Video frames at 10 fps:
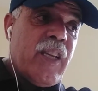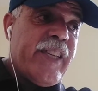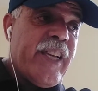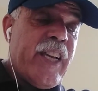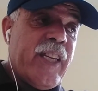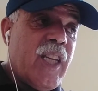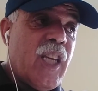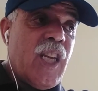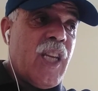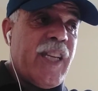
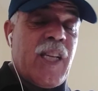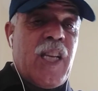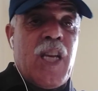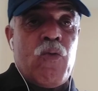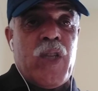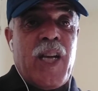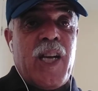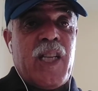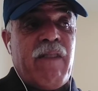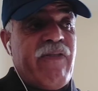يعني كانوا
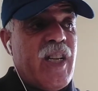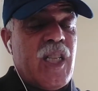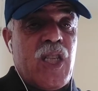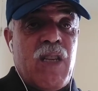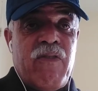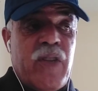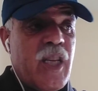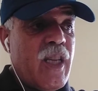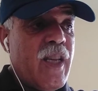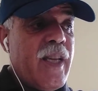ضحايا
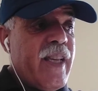فالسيفي